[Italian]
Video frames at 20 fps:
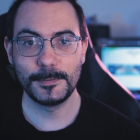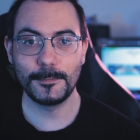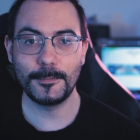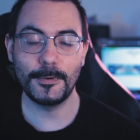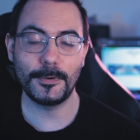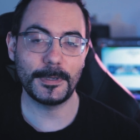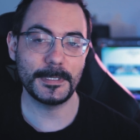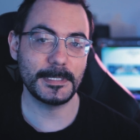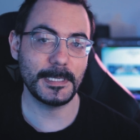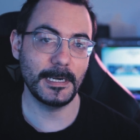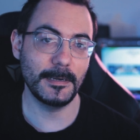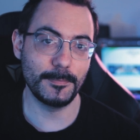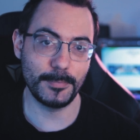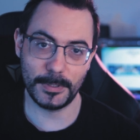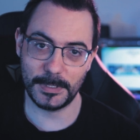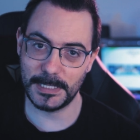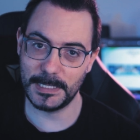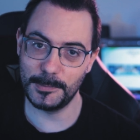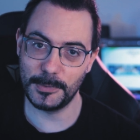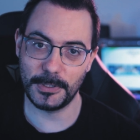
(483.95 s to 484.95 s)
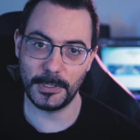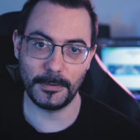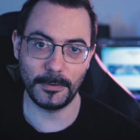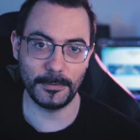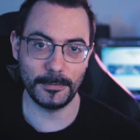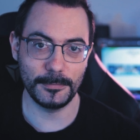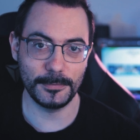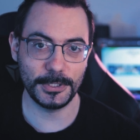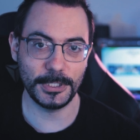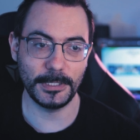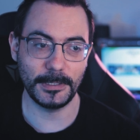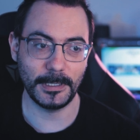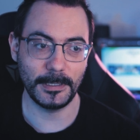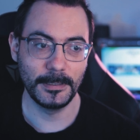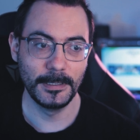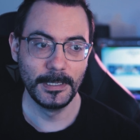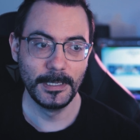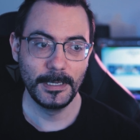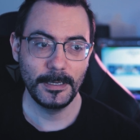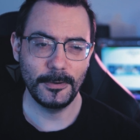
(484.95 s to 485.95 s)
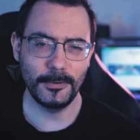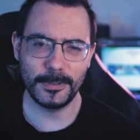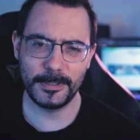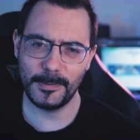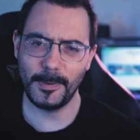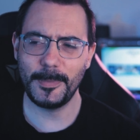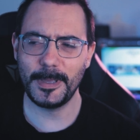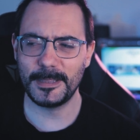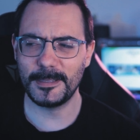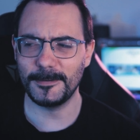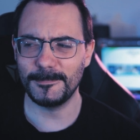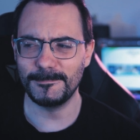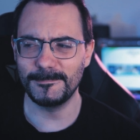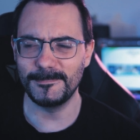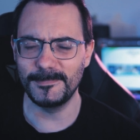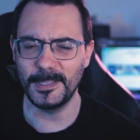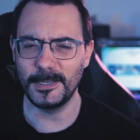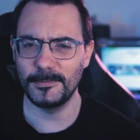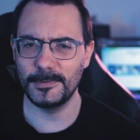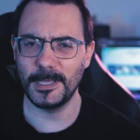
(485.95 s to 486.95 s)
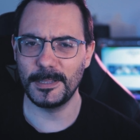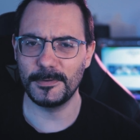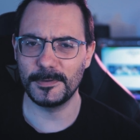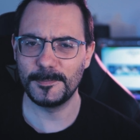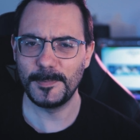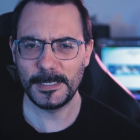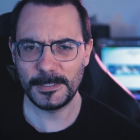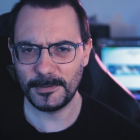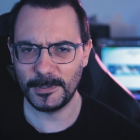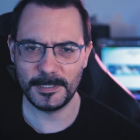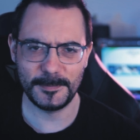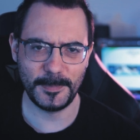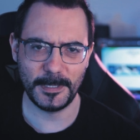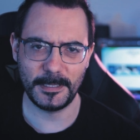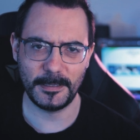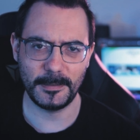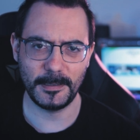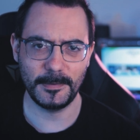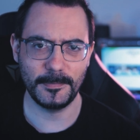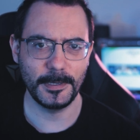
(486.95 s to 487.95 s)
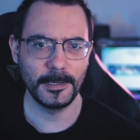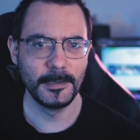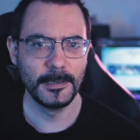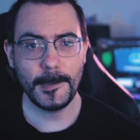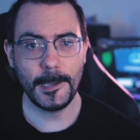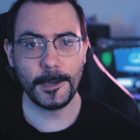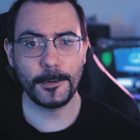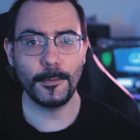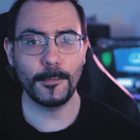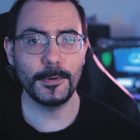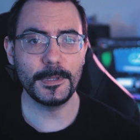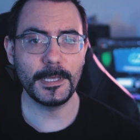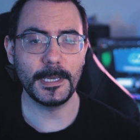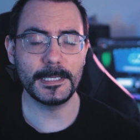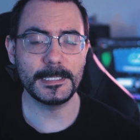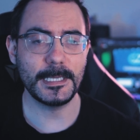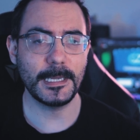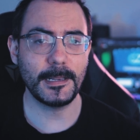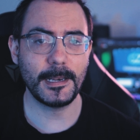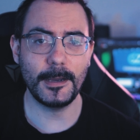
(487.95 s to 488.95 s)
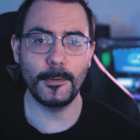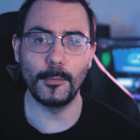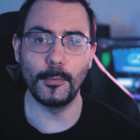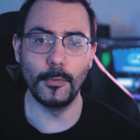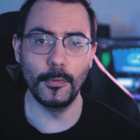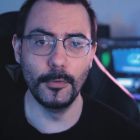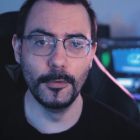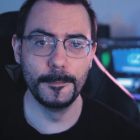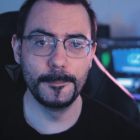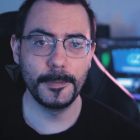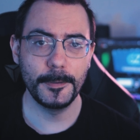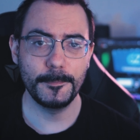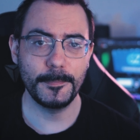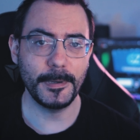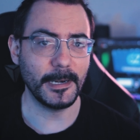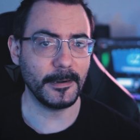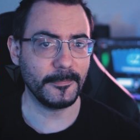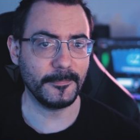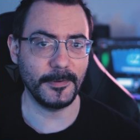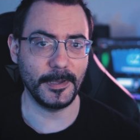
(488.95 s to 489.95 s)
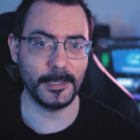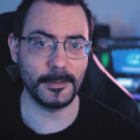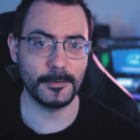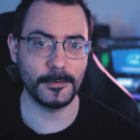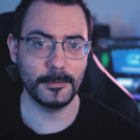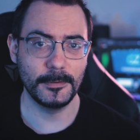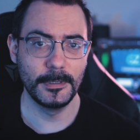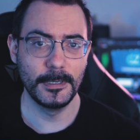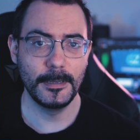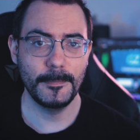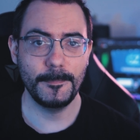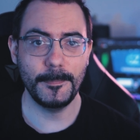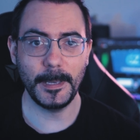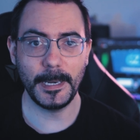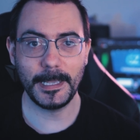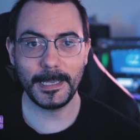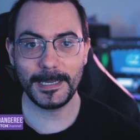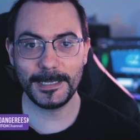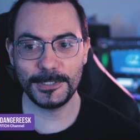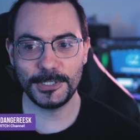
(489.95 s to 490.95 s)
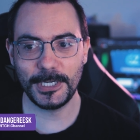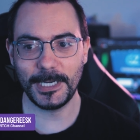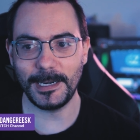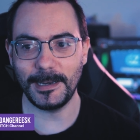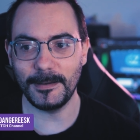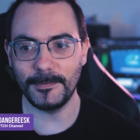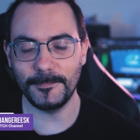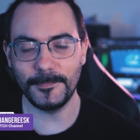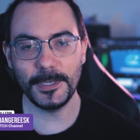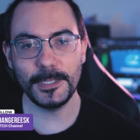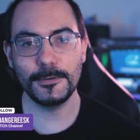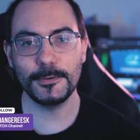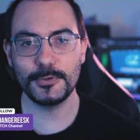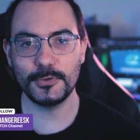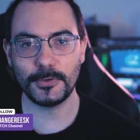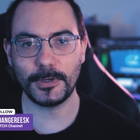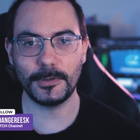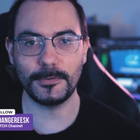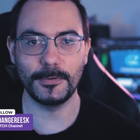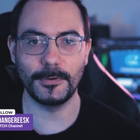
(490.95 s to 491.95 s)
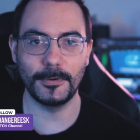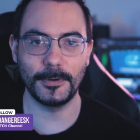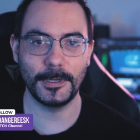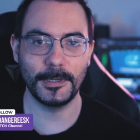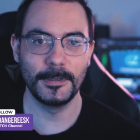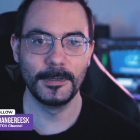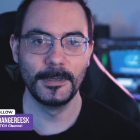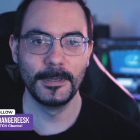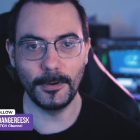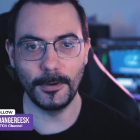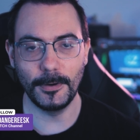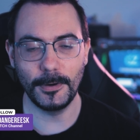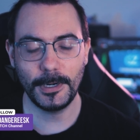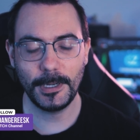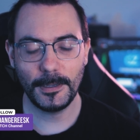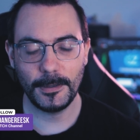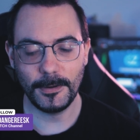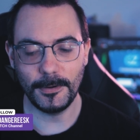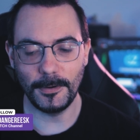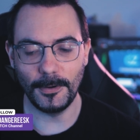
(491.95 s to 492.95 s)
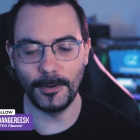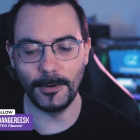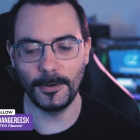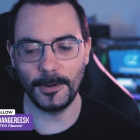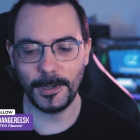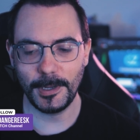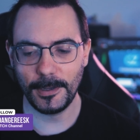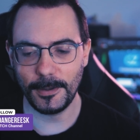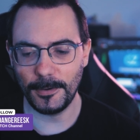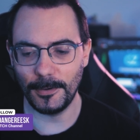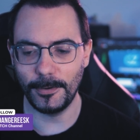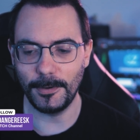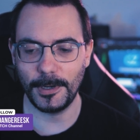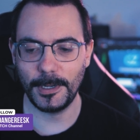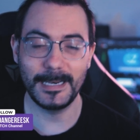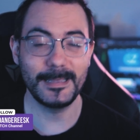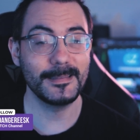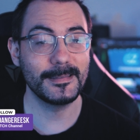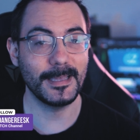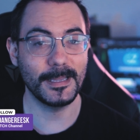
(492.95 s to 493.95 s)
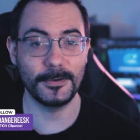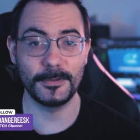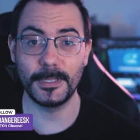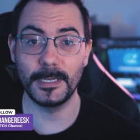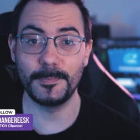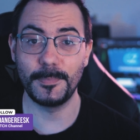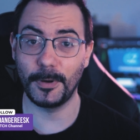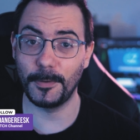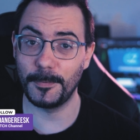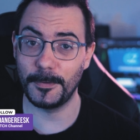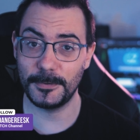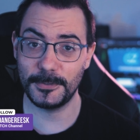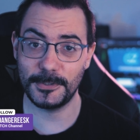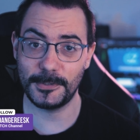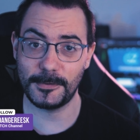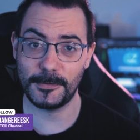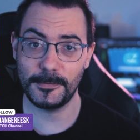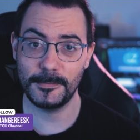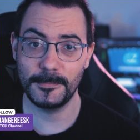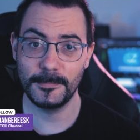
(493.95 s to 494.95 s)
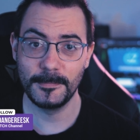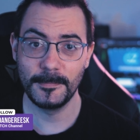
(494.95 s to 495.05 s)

su quello che sarà il prossimo titolo di uscita, ultimamente deludendo spesso le aspettative. Ecco quindi che si crea un loop perfetto per ingaggiare il videogiocatore ore, ore, ore all'interno del proprio gioco.